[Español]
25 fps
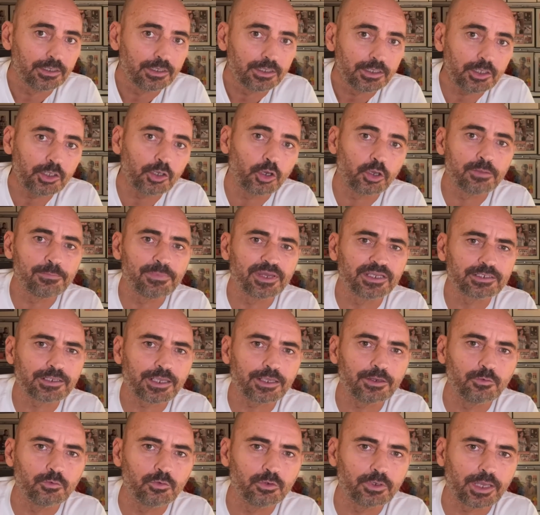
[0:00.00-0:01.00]
Y hoy más
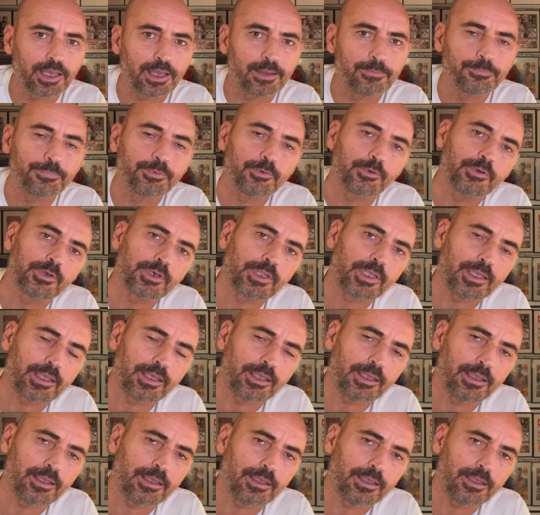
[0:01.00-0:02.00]
que nunca,
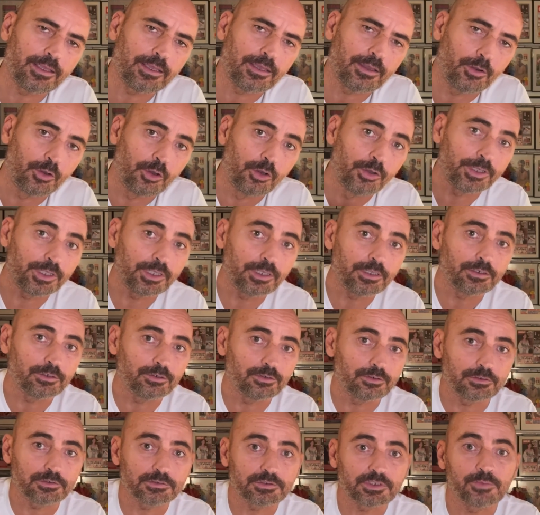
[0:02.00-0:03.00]
porque hoy
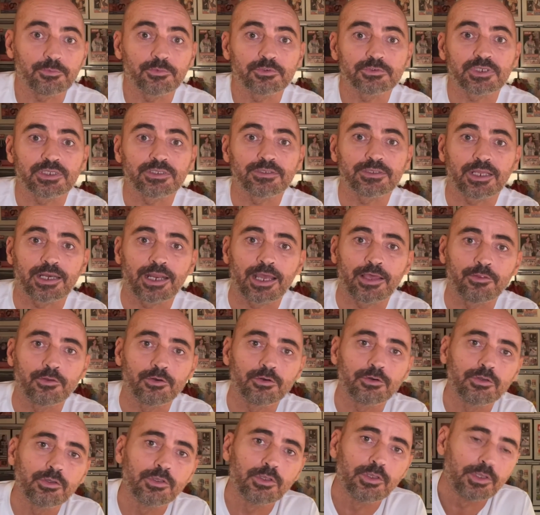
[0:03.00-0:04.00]
nos hemos
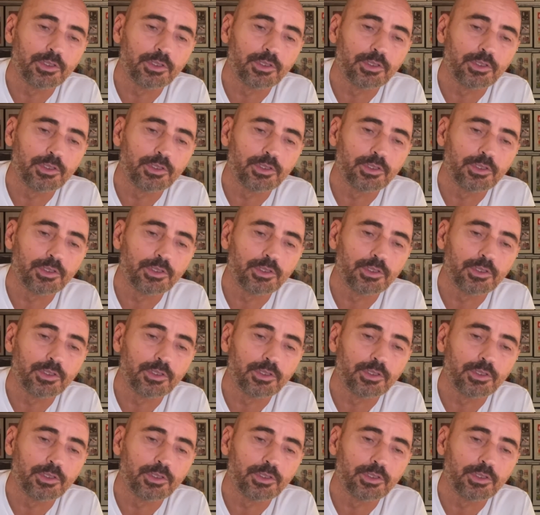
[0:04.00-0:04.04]
enterado